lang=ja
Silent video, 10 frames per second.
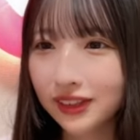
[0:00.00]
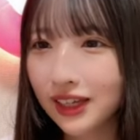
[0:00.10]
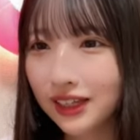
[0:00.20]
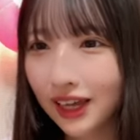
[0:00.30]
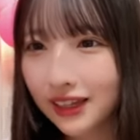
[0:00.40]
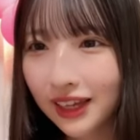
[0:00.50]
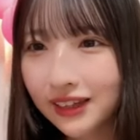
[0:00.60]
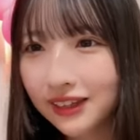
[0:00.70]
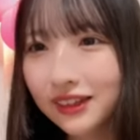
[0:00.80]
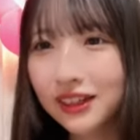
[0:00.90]
イやイやい
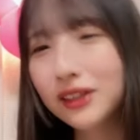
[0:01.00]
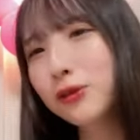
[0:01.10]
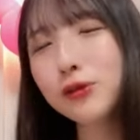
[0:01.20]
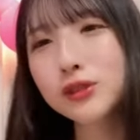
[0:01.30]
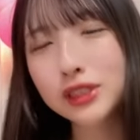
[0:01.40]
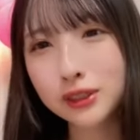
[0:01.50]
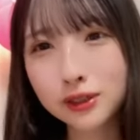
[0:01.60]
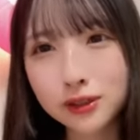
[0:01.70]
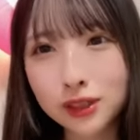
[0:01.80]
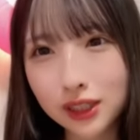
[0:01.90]
イイえココちゃん
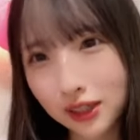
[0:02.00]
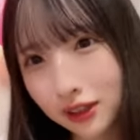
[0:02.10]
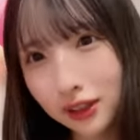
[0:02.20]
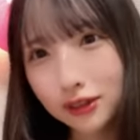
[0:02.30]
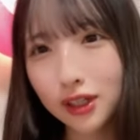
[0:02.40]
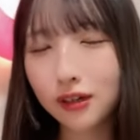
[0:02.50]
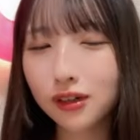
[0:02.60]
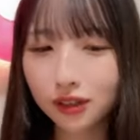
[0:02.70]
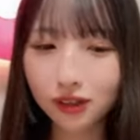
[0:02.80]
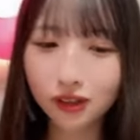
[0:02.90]
ズに入れてくれる
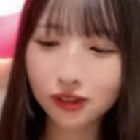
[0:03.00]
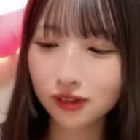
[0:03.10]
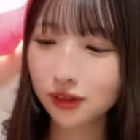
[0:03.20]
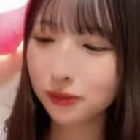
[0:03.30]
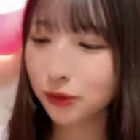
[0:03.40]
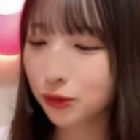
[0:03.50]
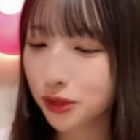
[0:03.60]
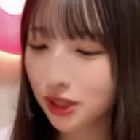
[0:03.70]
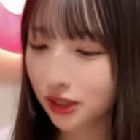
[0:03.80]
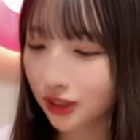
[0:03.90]
かなでもココ
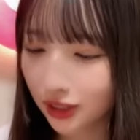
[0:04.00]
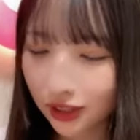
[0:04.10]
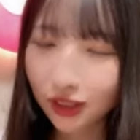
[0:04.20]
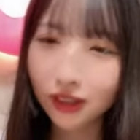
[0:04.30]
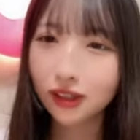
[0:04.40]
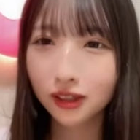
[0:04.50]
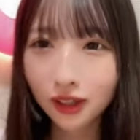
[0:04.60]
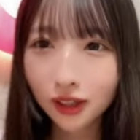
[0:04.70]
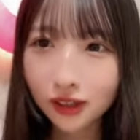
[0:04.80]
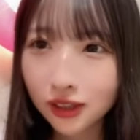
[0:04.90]
ちゃんがリーダー
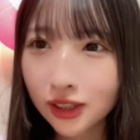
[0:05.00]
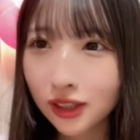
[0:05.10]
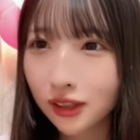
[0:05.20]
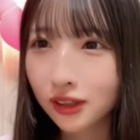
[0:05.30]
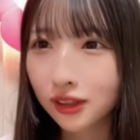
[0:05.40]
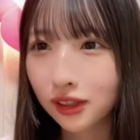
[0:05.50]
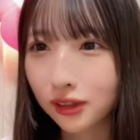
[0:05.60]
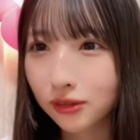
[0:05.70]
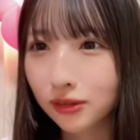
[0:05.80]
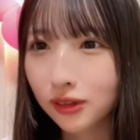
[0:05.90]
リーダーなんだ
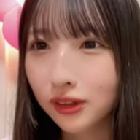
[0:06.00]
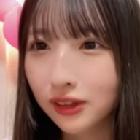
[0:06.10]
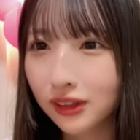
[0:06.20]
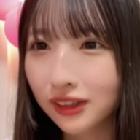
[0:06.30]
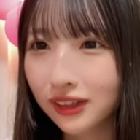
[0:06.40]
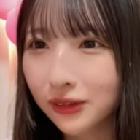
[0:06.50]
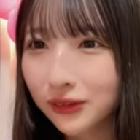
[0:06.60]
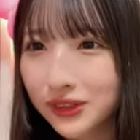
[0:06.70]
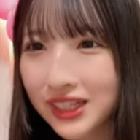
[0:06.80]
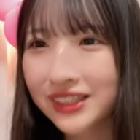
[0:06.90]
けど
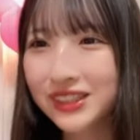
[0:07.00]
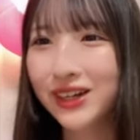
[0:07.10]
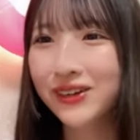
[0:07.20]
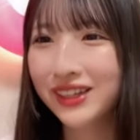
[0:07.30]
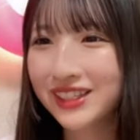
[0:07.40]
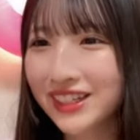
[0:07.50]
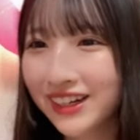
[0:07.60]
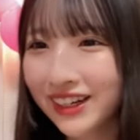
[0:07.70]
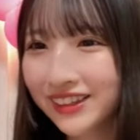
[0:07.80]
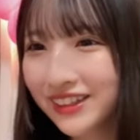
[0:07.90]
こちゃんさ私が
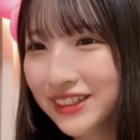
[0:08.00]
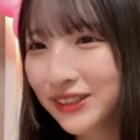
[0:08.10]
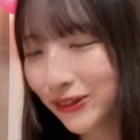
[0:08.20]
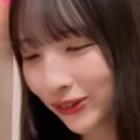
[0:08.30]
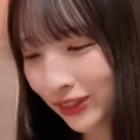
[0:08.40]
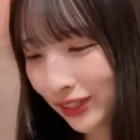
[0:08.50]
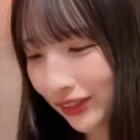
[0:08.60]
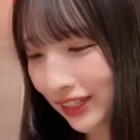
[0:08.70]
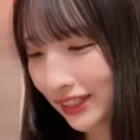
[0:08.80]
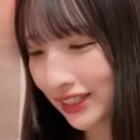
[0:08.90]
勝手にそう呼んでる
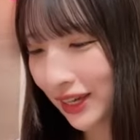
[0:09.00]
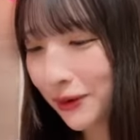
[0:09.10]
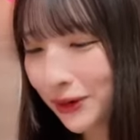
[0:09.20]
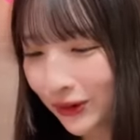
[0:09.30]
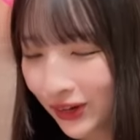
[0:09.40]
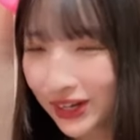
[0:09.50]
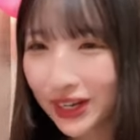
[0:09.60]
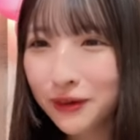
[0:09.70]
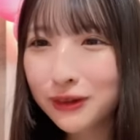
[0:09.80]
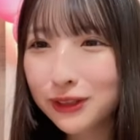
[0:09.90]
だけですやめろ
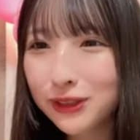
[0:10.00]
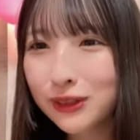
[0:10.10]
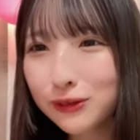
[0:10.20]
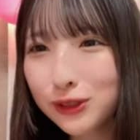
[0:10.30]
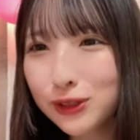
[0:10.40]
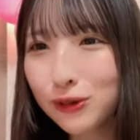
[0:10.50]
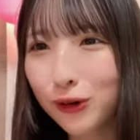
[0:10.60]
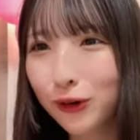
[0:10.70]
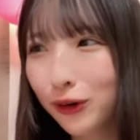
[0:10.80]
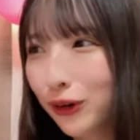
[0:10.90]
やめろそんな
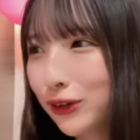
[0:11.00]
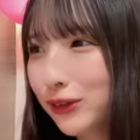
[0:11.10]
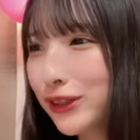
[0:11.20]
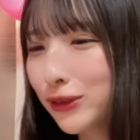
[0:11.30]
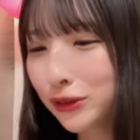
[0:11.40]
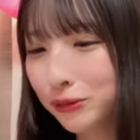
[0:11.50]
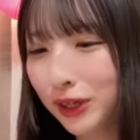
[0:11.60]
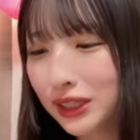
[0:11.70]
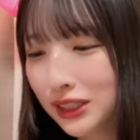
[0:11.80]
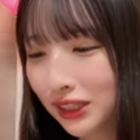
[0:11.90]
嘘を嘘を
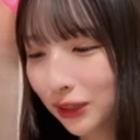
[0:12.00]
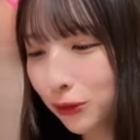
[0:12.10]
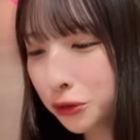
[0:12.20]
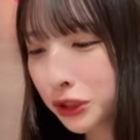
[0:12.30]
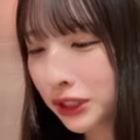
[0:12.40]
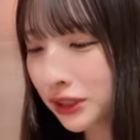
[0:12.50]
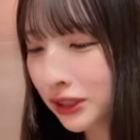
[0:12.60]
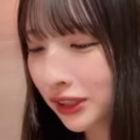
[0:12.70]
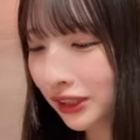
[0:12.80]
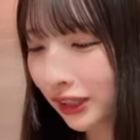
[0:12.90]
ばらすなココちゃんズ
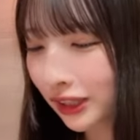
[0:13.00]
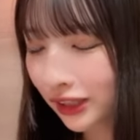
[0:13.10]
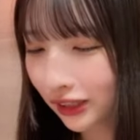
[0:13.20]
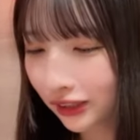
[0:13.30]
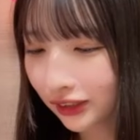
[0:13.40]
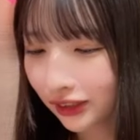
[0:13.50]
なんてないやないか